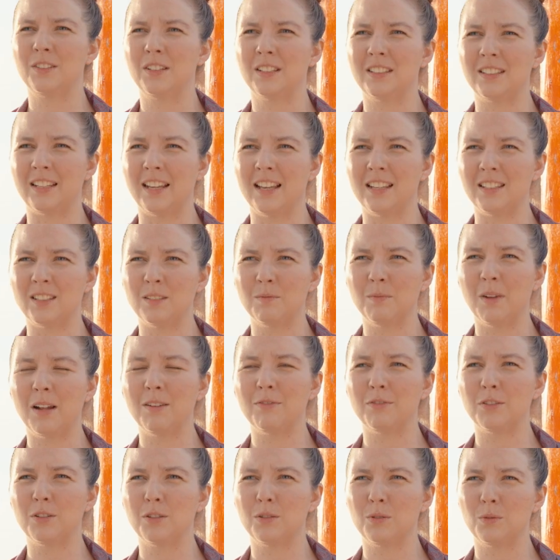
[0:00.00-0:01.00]
Das erste Mal
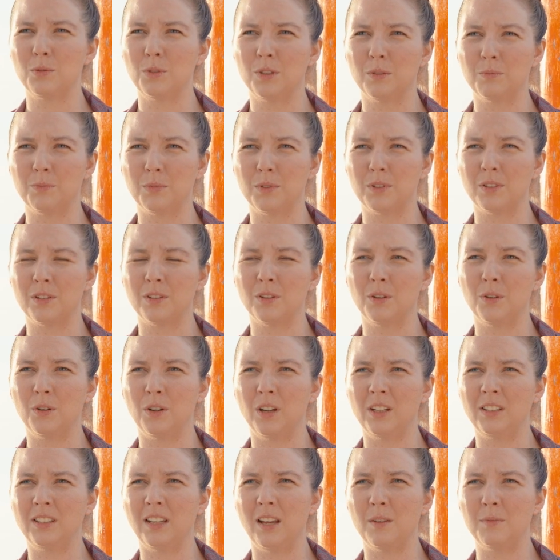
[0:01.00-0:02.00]
von Sudip
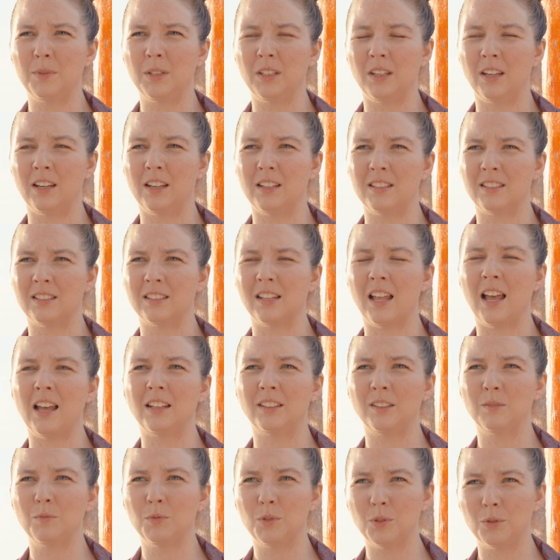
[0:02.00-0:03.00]
gehört habe ich erst nach
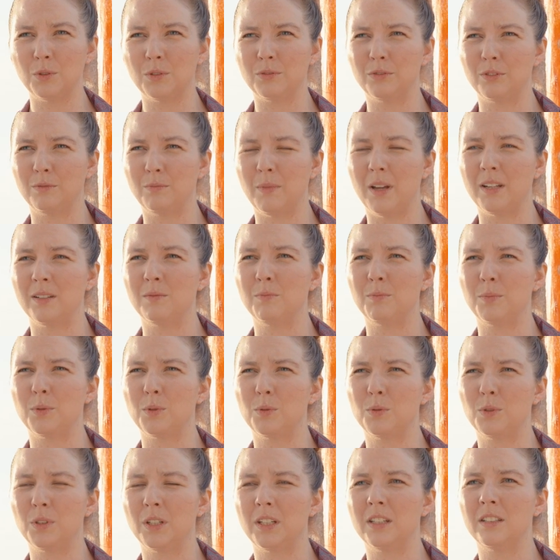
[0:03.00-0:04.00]
dem Tod von meinem
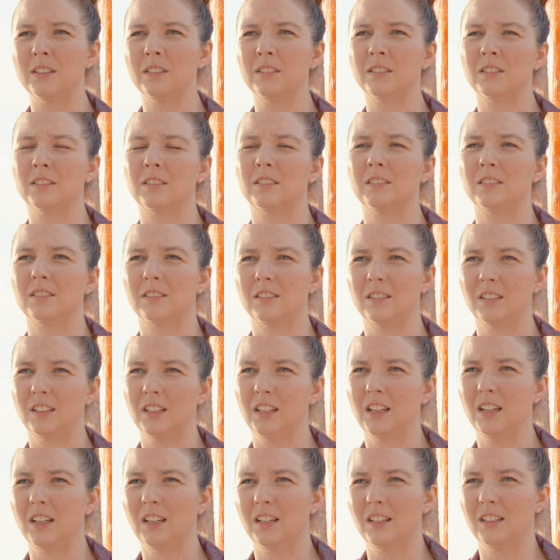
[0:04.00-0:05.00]
Bruder
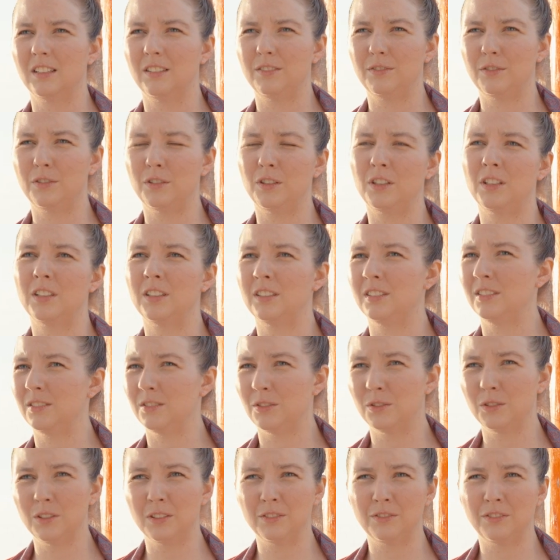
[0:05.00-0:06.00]
vor
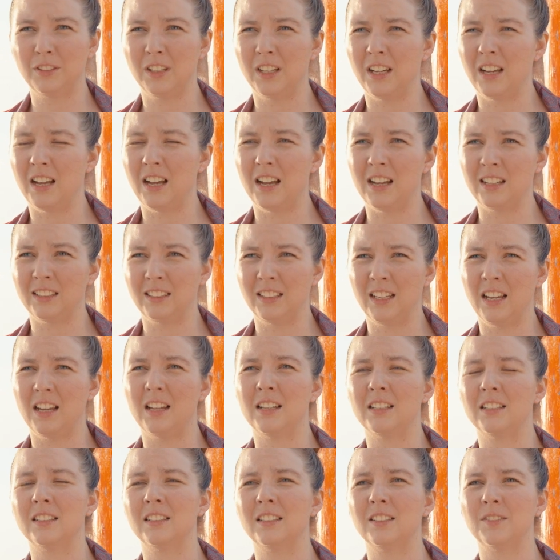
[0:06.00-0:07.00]
ungefähr acht
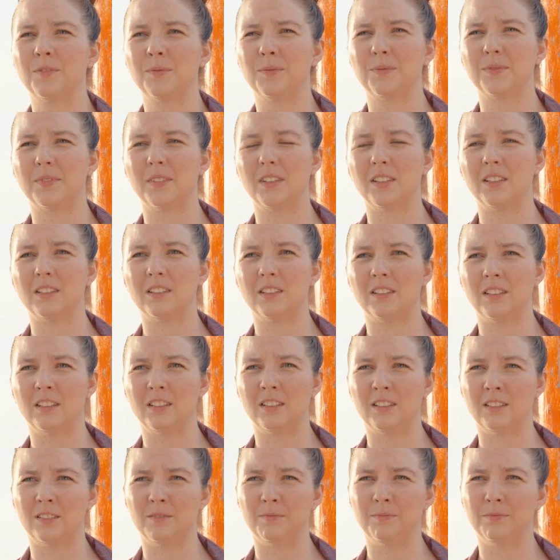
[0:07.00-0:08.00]
Jahren,
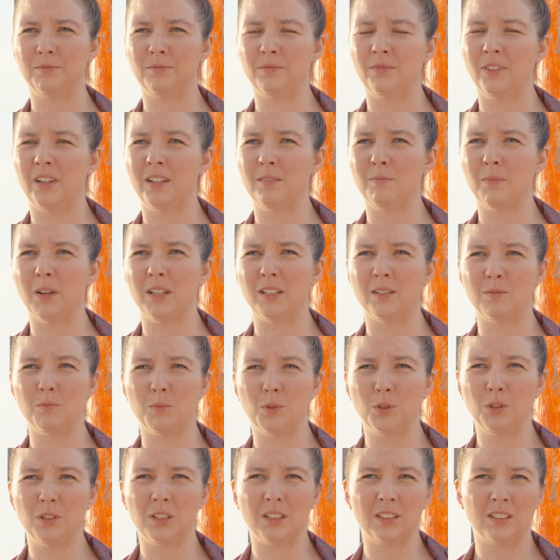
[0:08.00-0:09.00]
ähm, weil meine
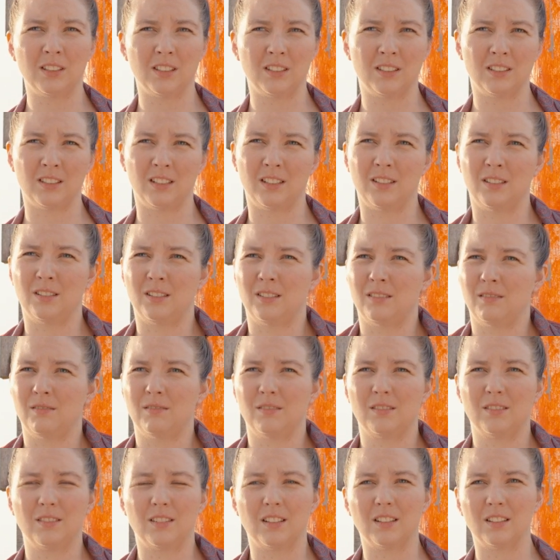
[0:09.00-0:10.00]
Mutter das dann
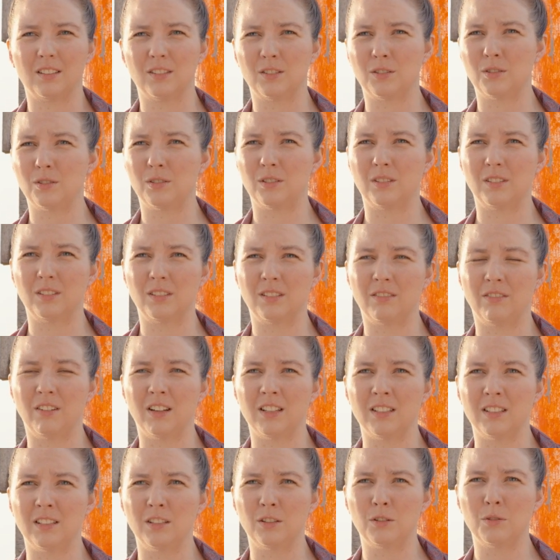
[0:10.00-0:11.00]

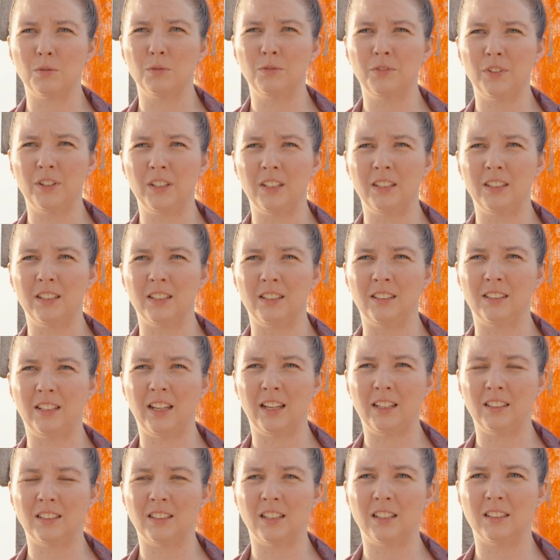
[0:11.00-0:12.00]
quasi zufällig
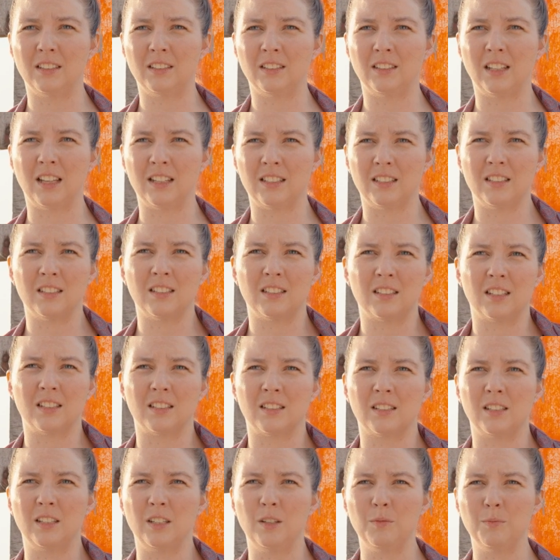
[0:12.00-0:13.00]
entdeckt hat, dass es
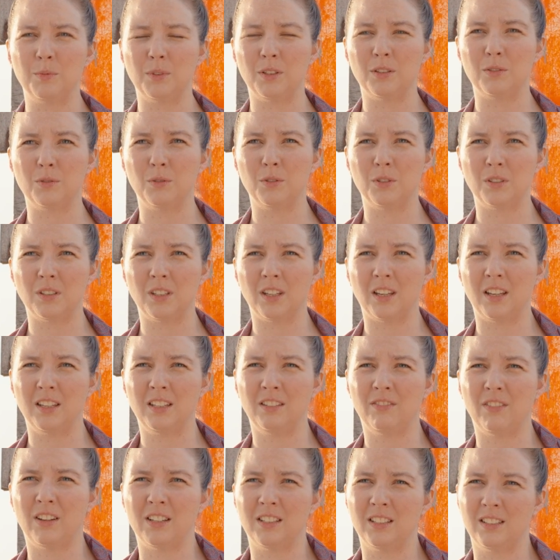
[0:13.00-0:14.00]
das gibt. In
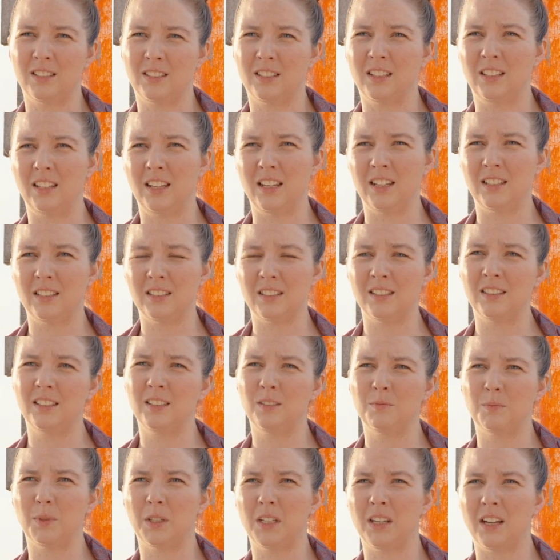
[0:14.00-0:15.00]
Österreich war das den Ärzten
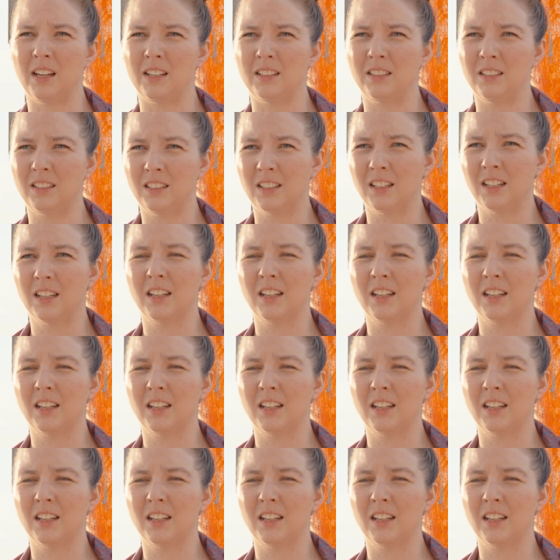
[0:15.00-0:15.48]
nicht bekannt